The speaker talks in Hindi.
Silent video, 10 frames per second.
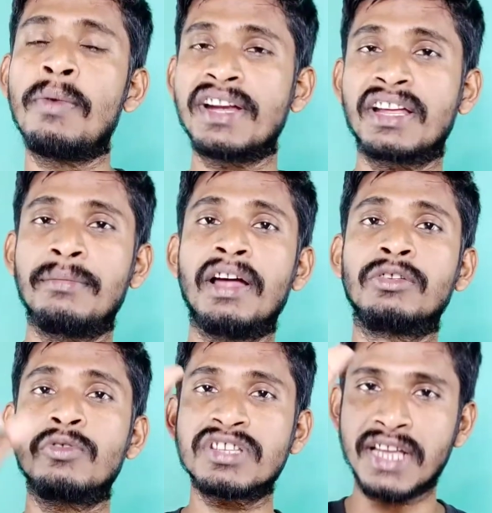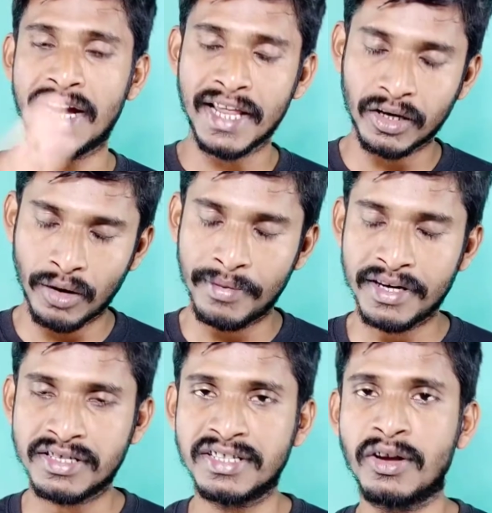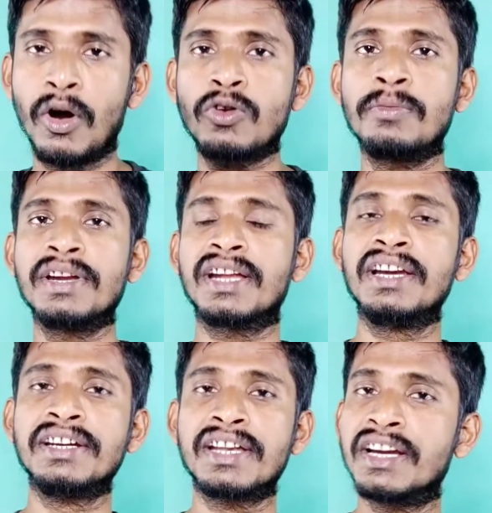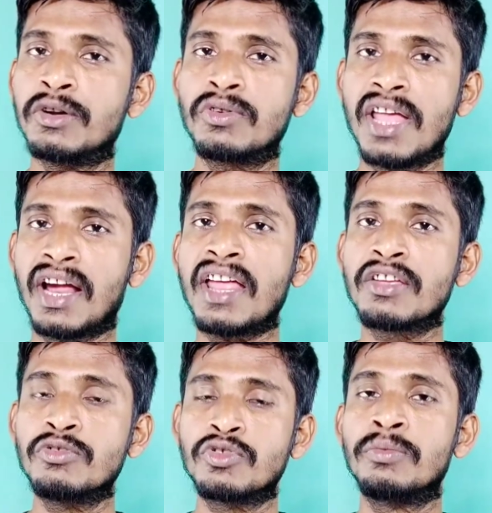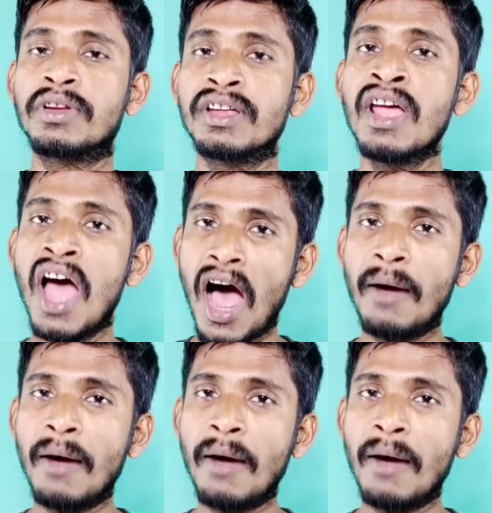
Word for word: दो महीने के बाद उन सारे कमेंट्स ऑटोमेटिकली डिलीट हो जाएगा यूट्यूब की